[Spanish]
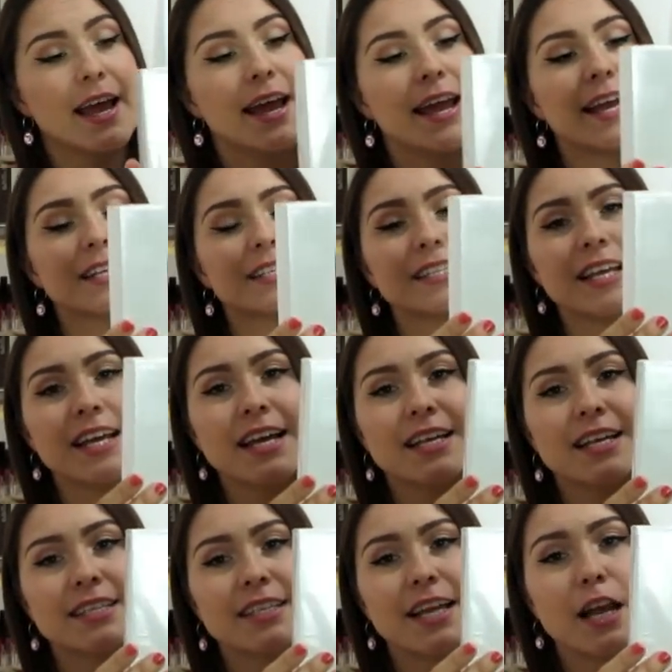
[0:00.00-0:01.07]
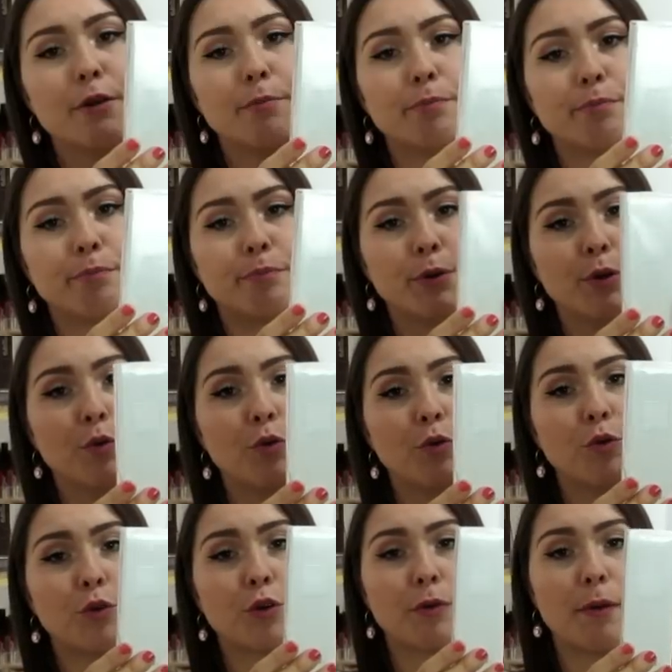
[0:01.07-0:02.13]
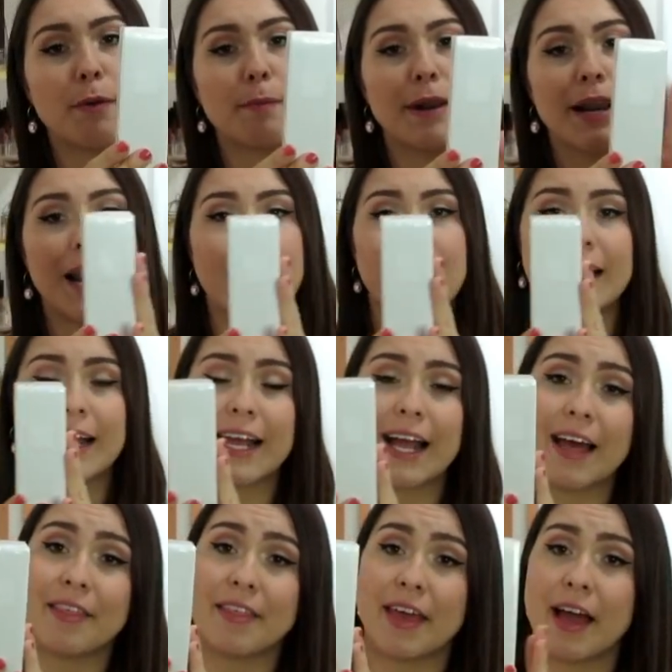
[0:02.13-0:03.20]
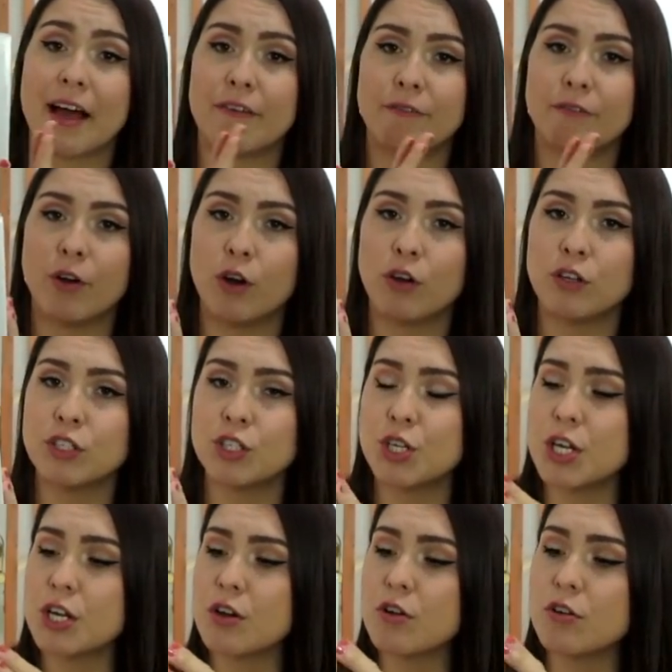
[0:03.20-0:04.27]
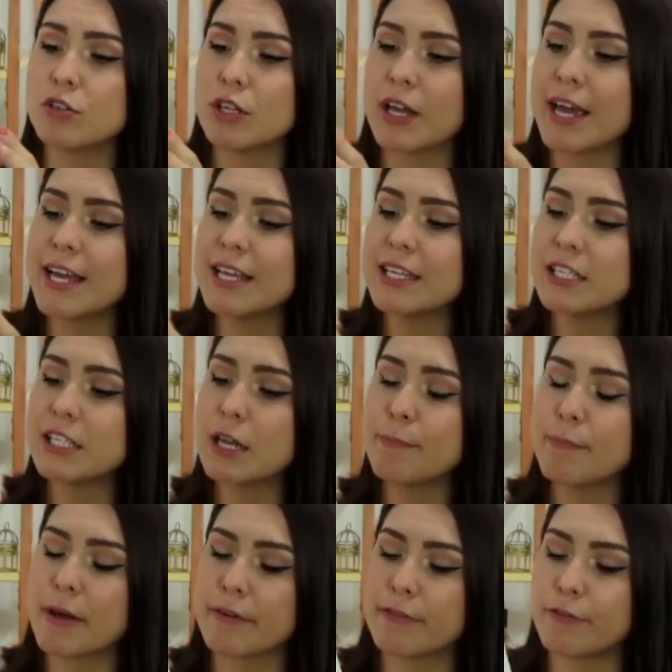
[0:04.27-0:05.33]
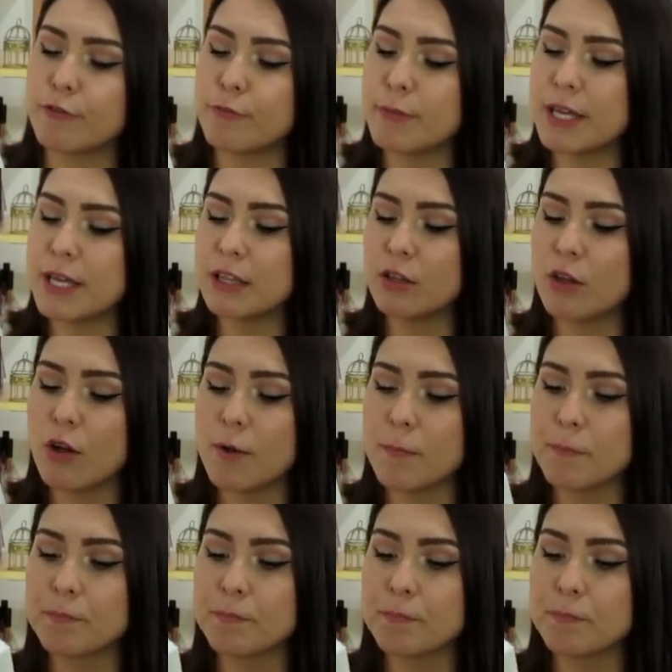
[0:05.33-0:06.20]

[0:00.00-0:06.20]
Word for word: Este es el Pure Blanca de Avon, chicos. Este perfumito,